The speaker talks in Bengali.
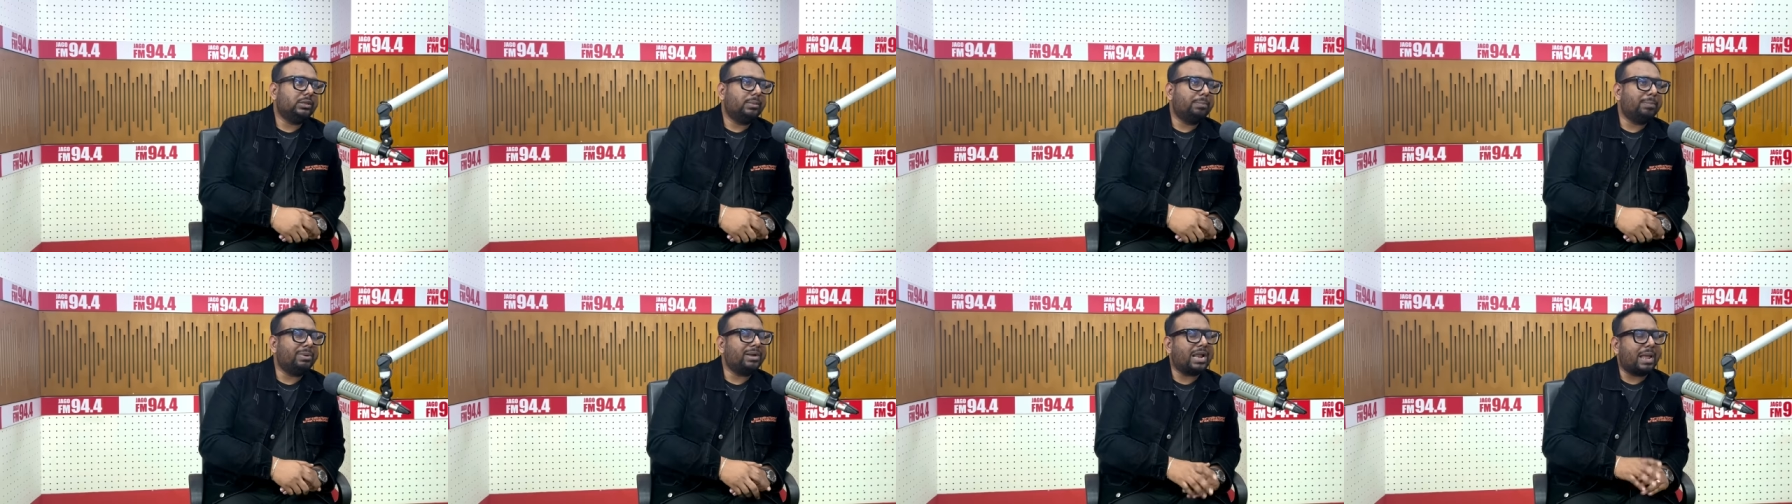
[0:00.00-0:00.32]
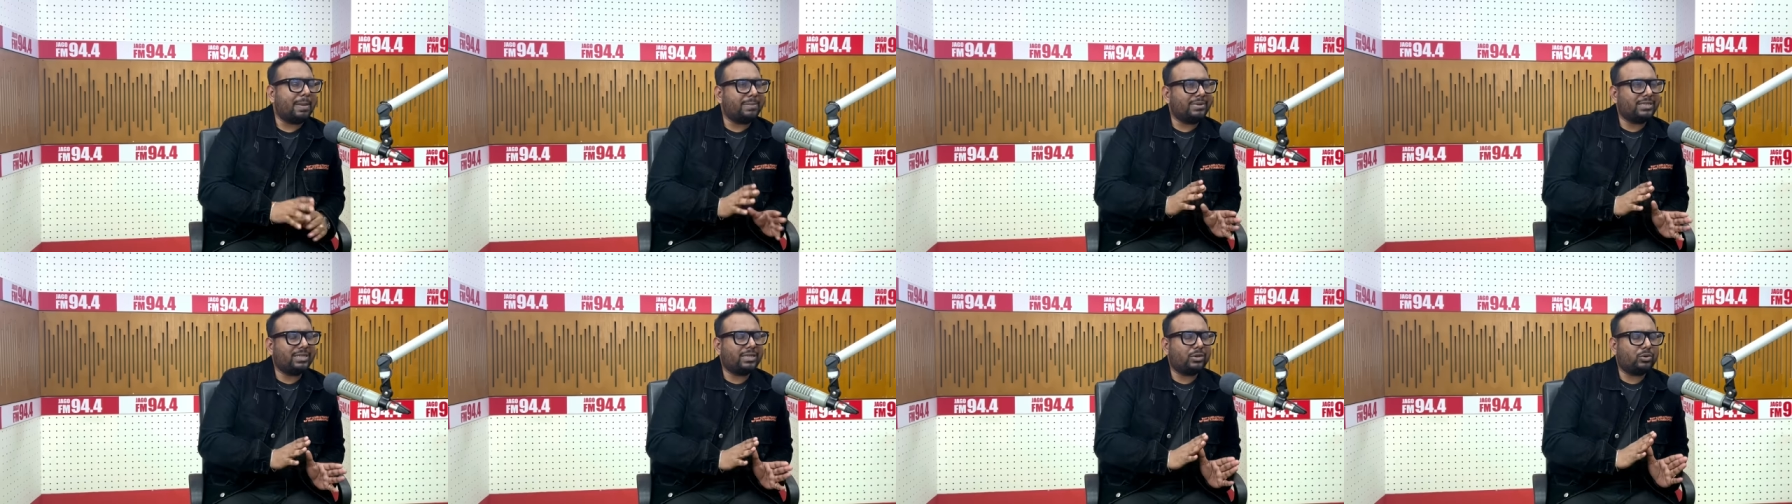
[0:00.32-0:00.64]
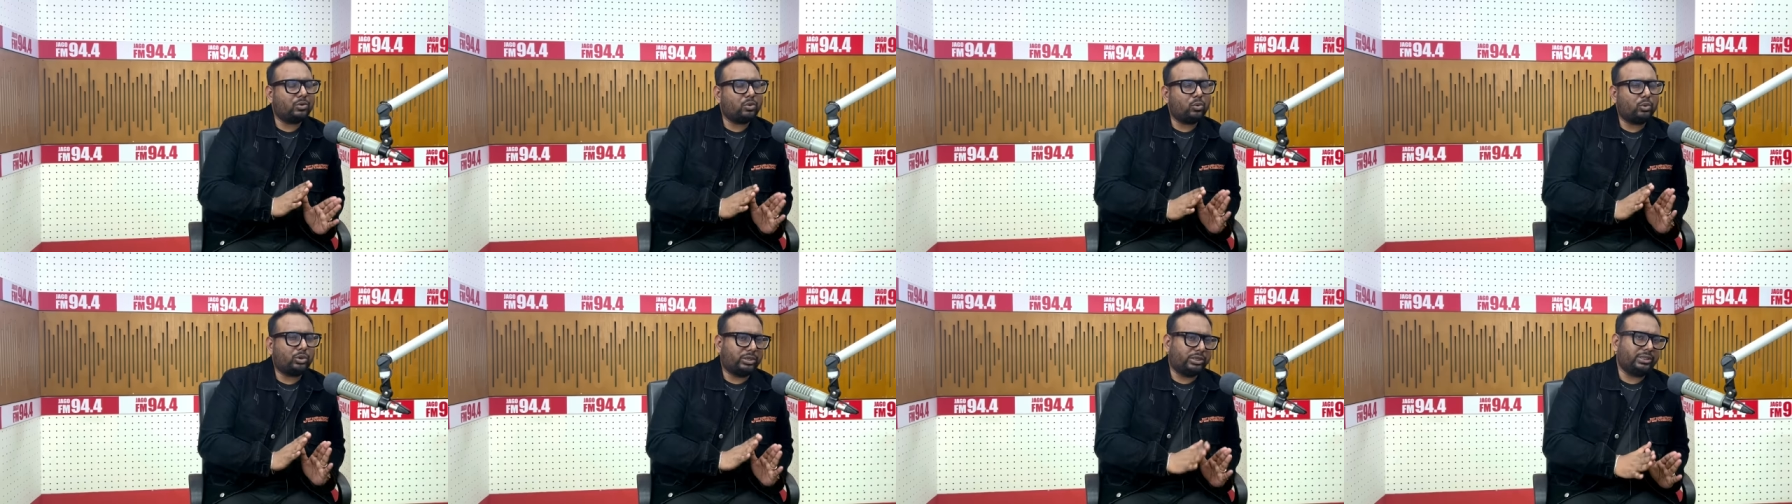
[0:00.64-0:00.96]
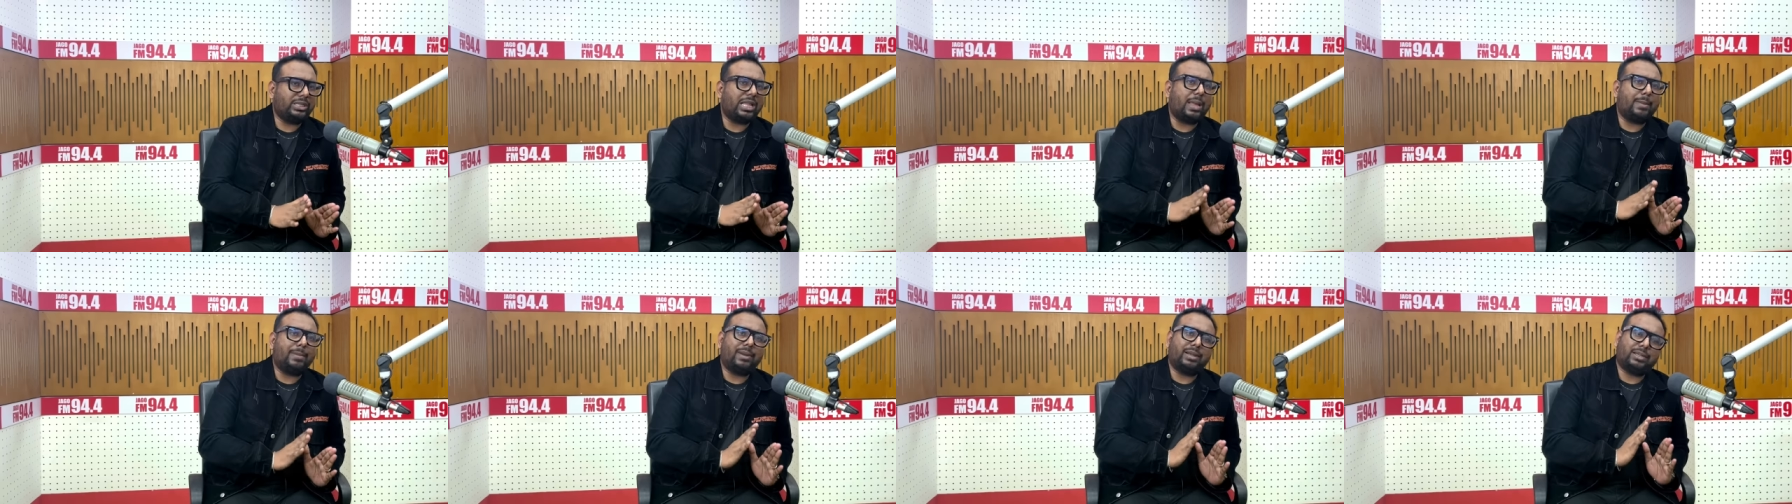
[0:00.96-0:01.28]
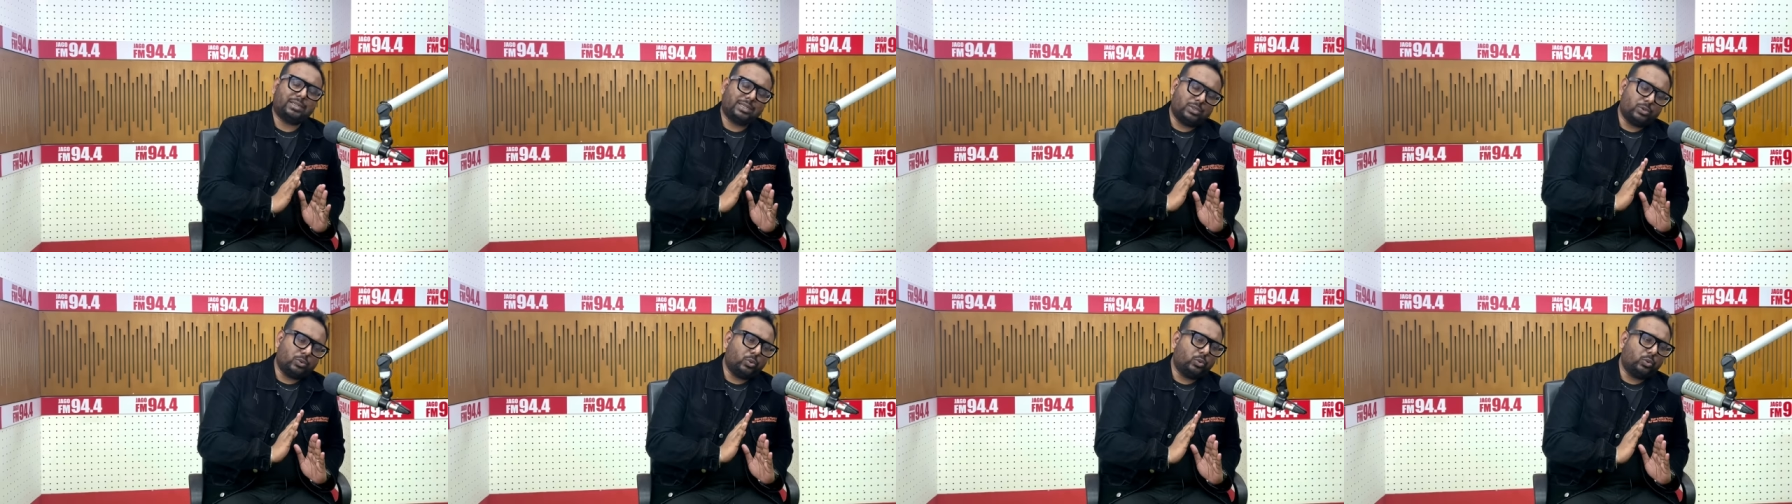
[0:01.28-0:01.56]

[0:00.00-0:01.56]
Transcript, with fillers: বাট আমি যেটা করি ওটিটিতে আমার একটা